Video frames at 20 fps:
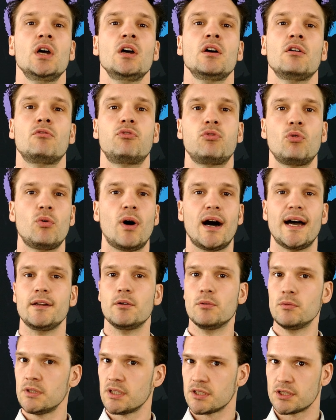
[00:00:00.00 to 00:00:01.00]
wo eine
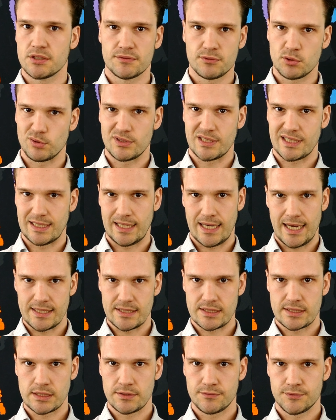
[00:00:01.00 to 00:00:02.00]
Unterschrift drunter
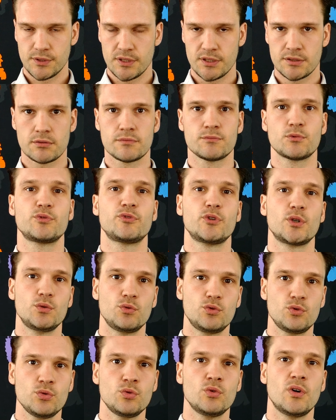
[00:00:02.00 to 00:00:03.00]
geleistet wird und wovon
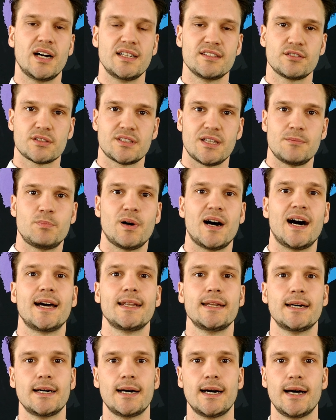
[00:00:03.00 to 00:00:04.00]
du als auch dein
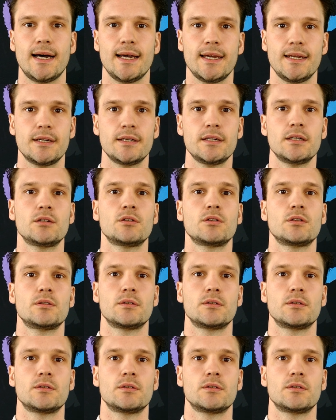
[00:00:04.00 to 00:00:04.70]
Partner eine